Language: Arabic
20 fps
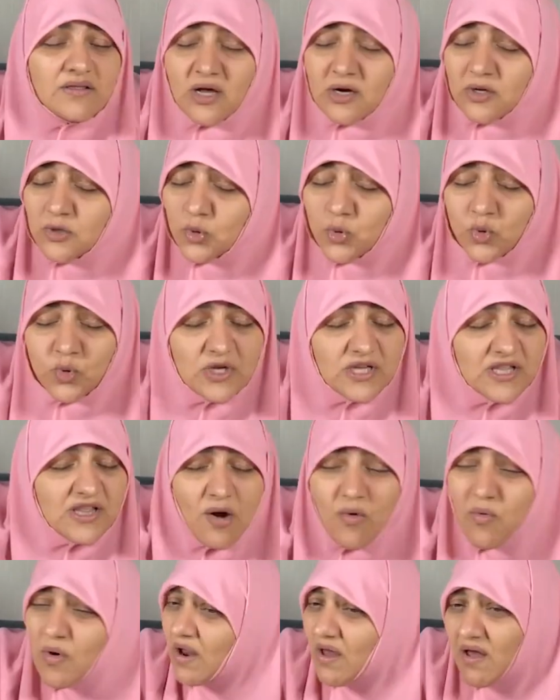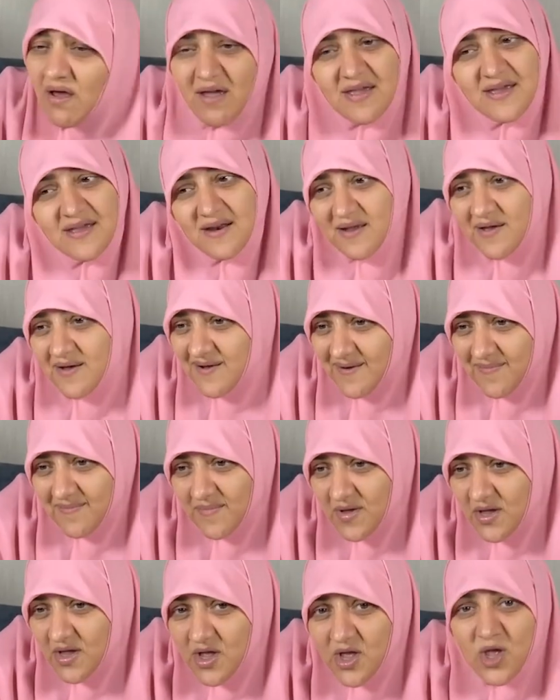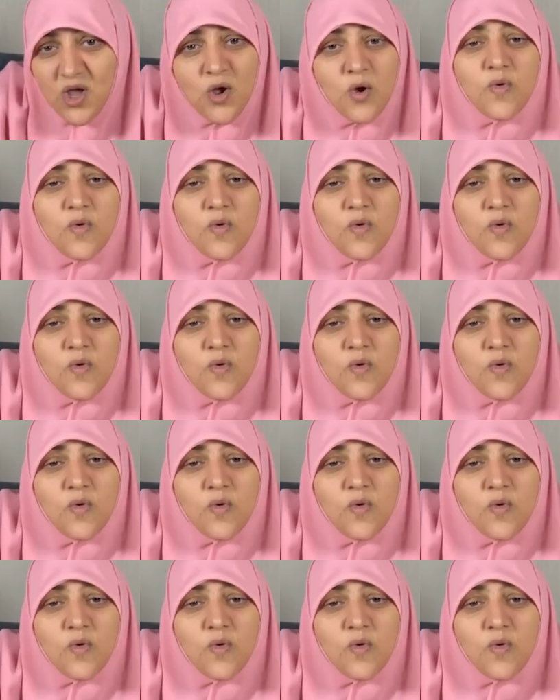قدرته لي ده هو الخير يا رب